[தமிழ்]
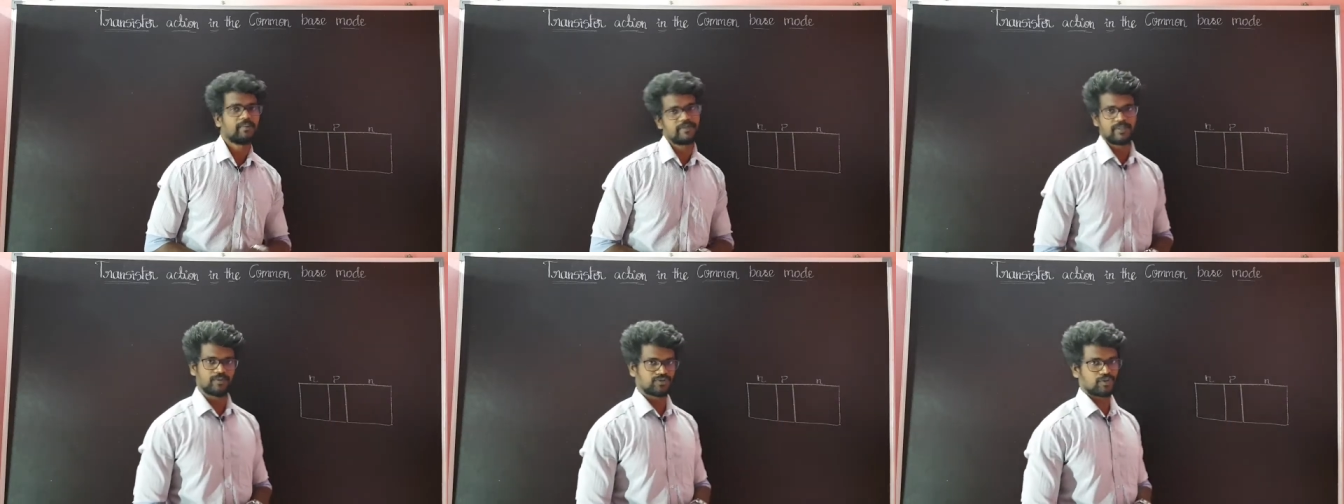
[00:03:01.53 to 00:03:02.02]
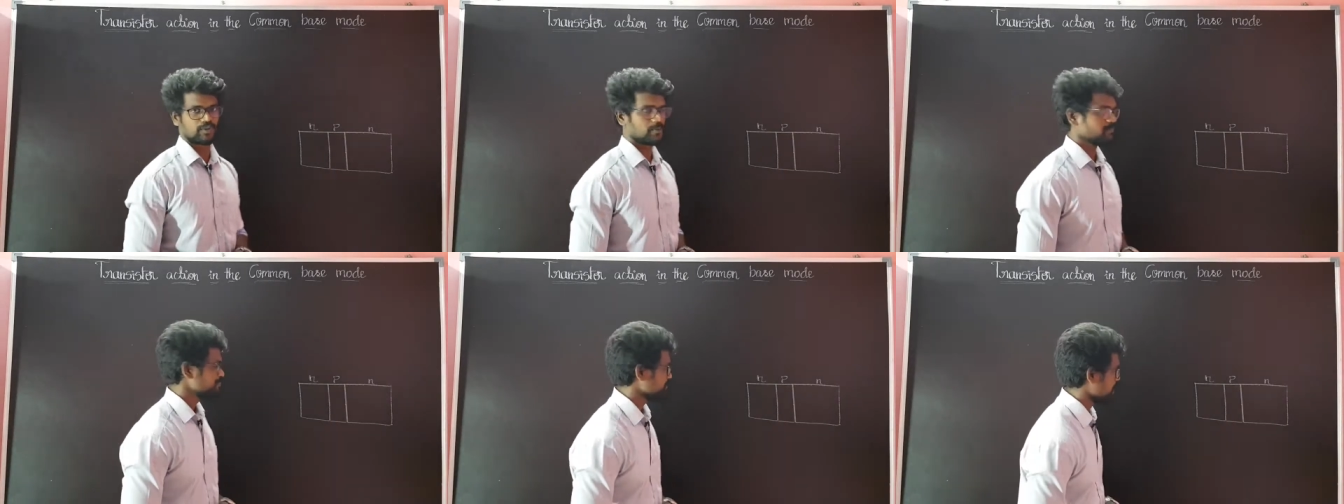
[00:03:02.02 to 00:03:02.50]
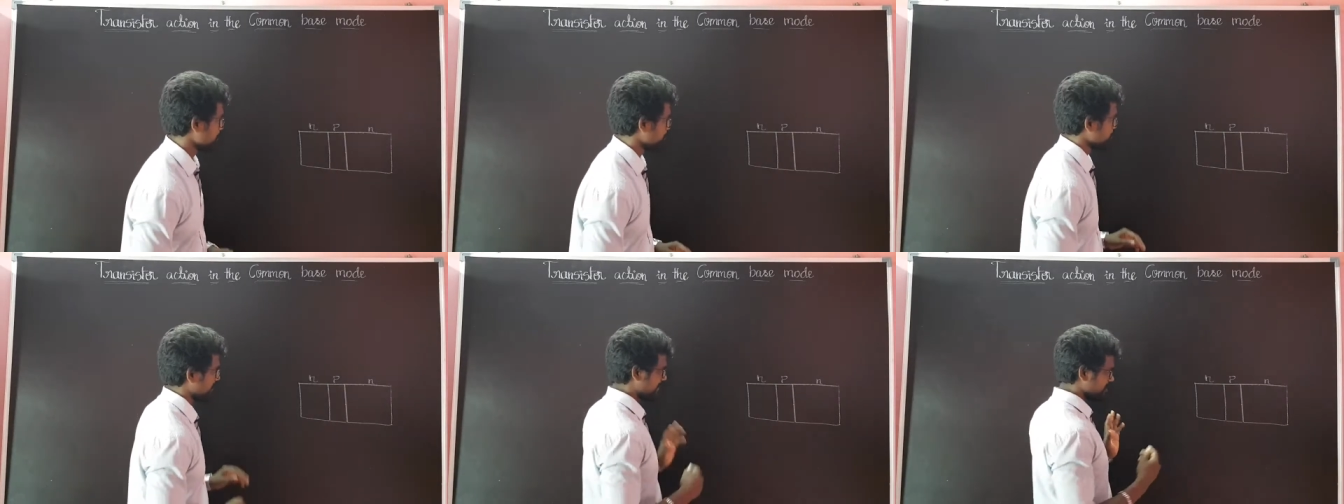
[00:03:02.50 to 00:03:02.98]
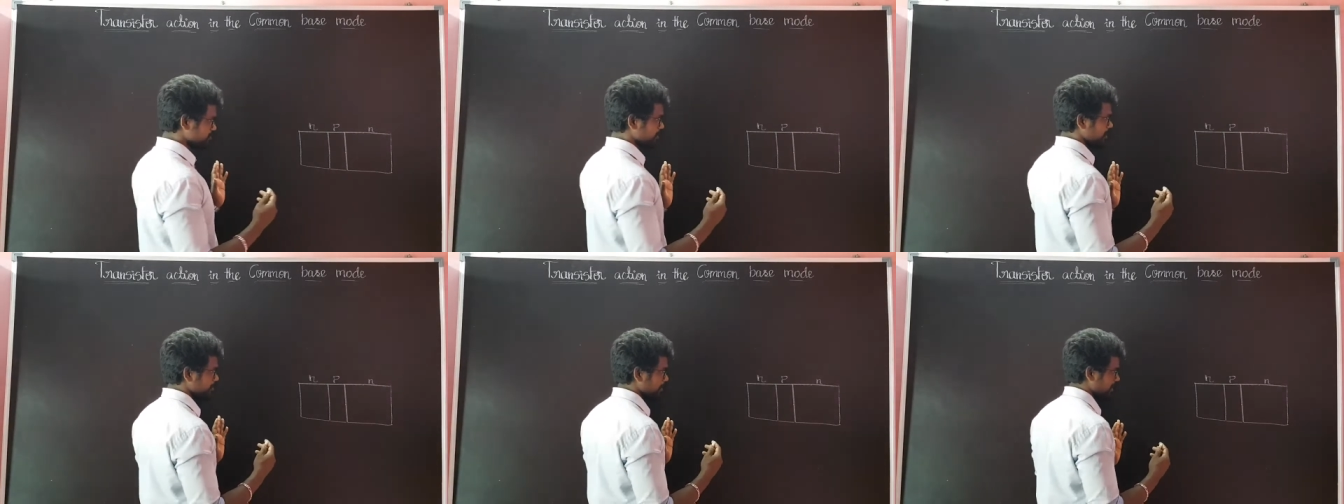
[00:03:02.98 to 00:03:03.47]
அப்படின்னு நம்ம சொல்கிறோம் அப்போது நான் என்ன
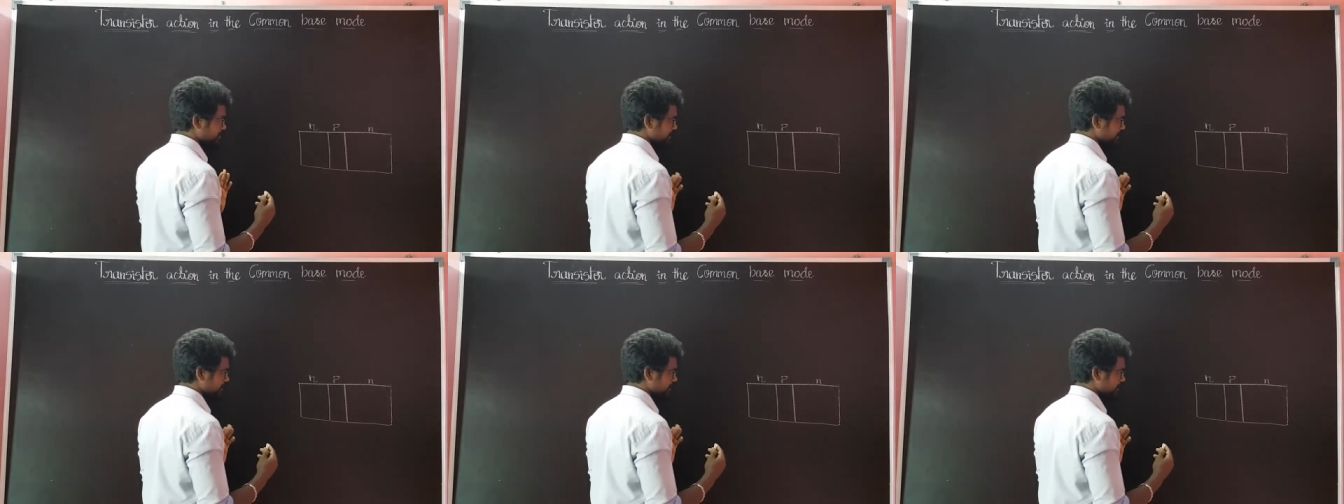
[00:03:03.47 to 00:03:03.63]
சொல்ல போகிறேன்